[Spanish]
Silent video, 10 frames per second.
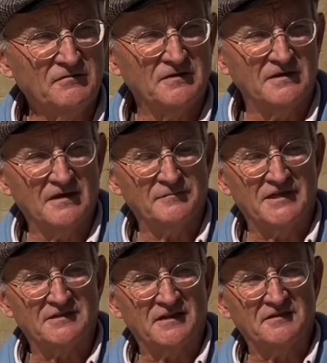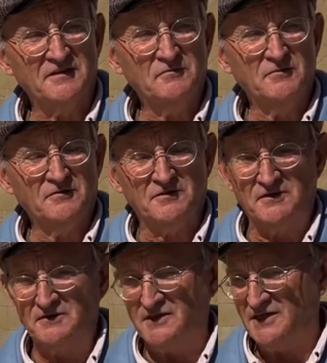y administrativo
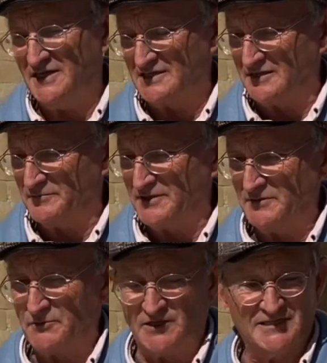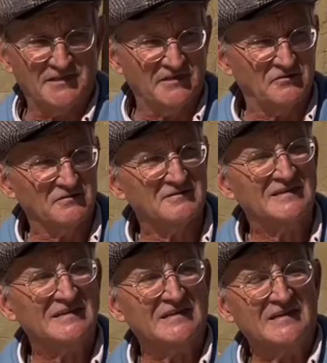y yo diría que también político,
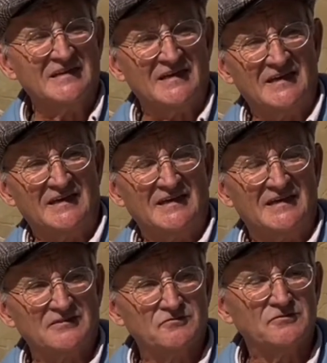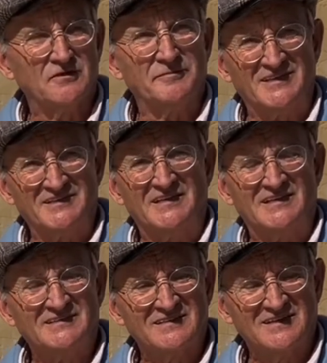el asunto de
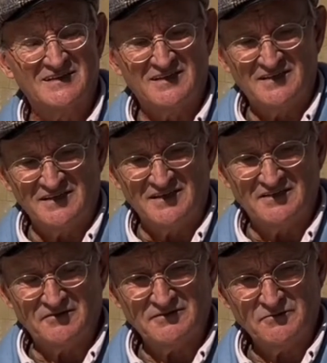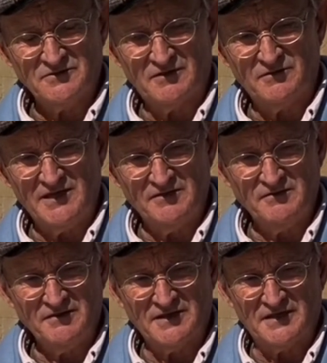Percheles. Y entonces hemos
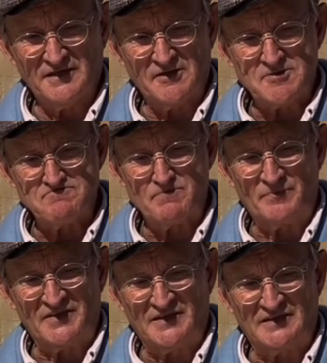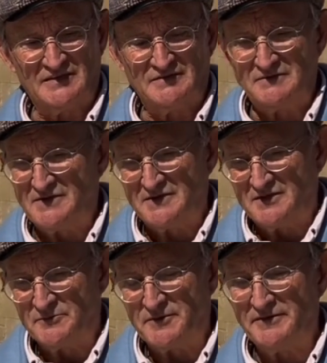hablado del
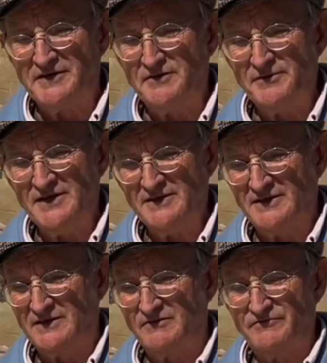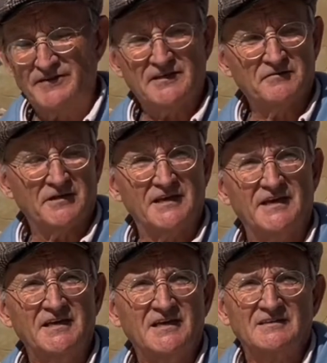primer nivel de conflicto que hay
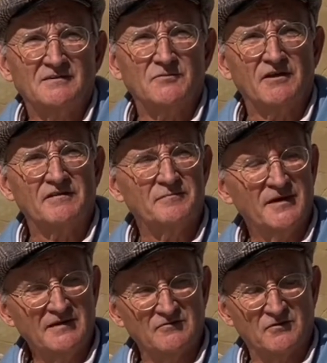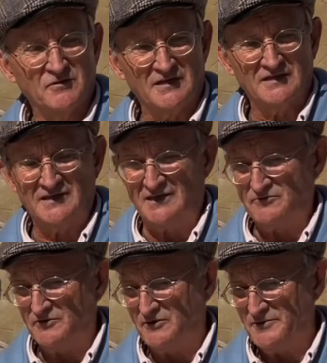ahí, que es el municipal, luego el,
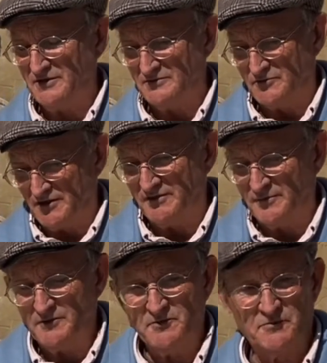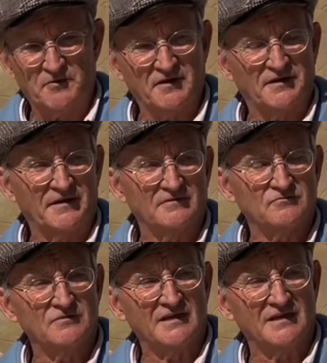autonómico, el municipal, pues porque
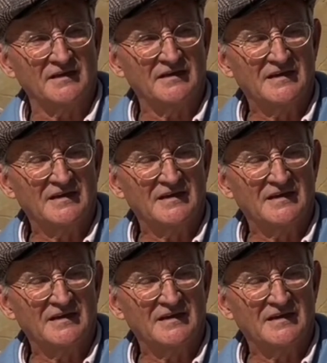resulta que